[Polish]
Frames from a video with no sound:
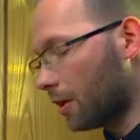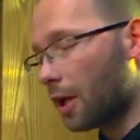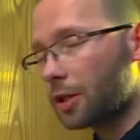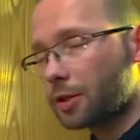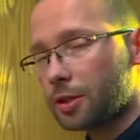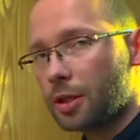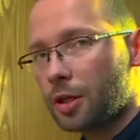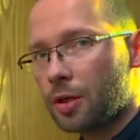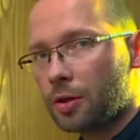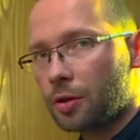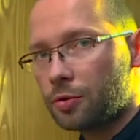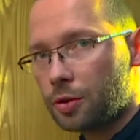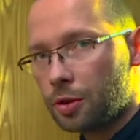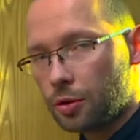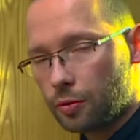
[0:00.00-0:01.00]
lekcjo
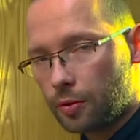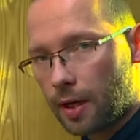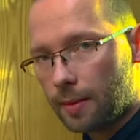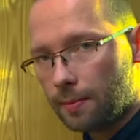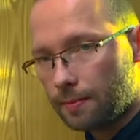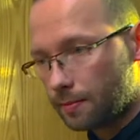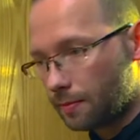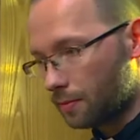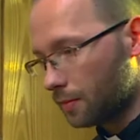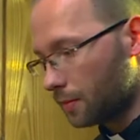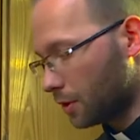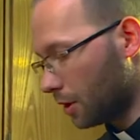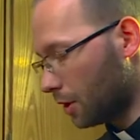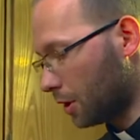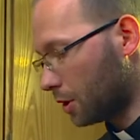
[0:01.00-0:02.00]
continua,
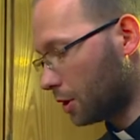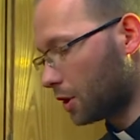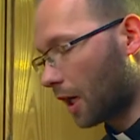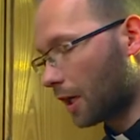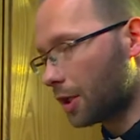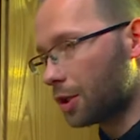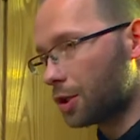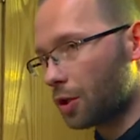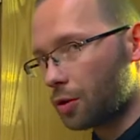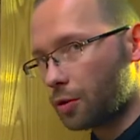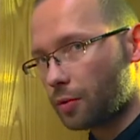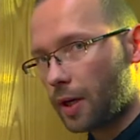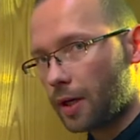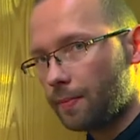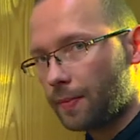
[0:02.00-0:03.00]
czyli czytanie
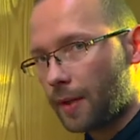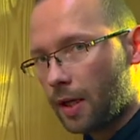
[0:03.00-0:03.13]
ciągłe,